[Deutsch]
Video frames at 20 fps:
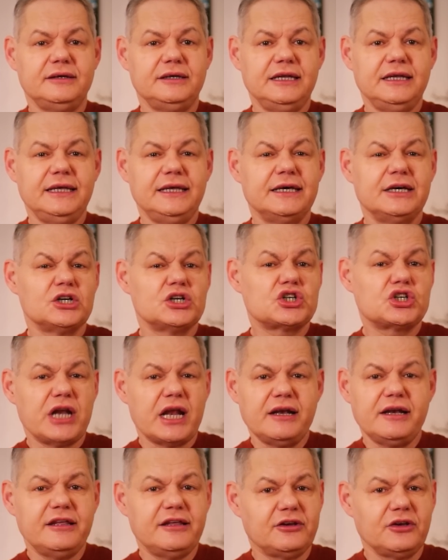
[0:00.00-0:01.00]
die
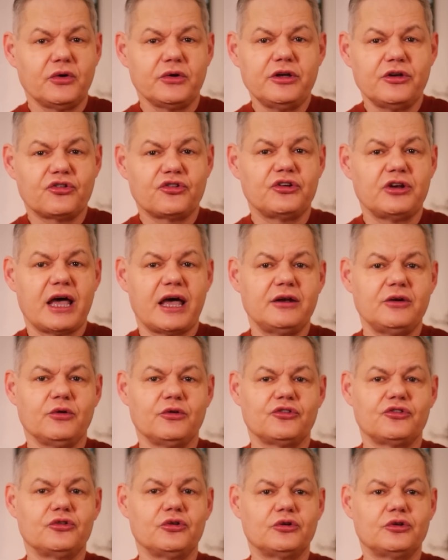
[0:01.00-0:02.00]
ständig neue Sterne
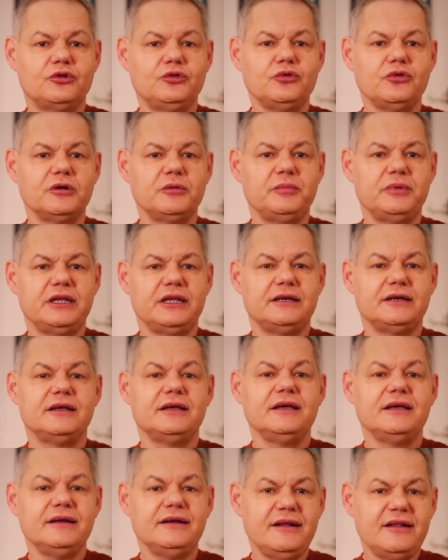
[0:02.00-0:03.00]
und Strukturen bilden,
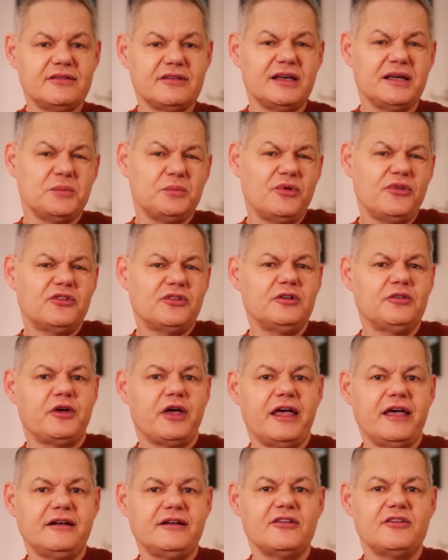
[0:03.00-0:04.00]
diese müssten
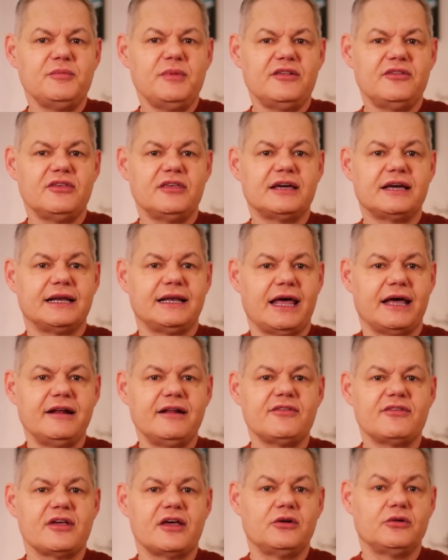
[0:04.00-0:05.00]
verhältnismäßig
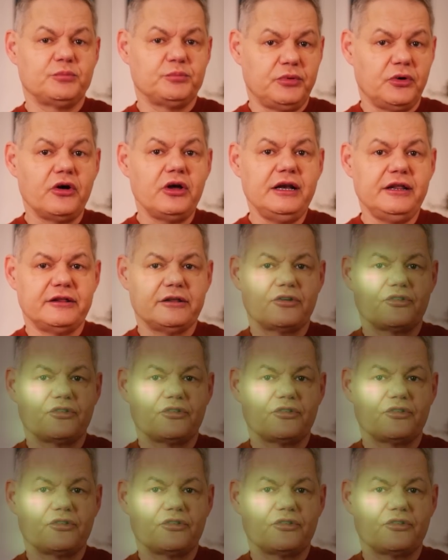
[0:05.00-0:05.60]
klein sein und bläulich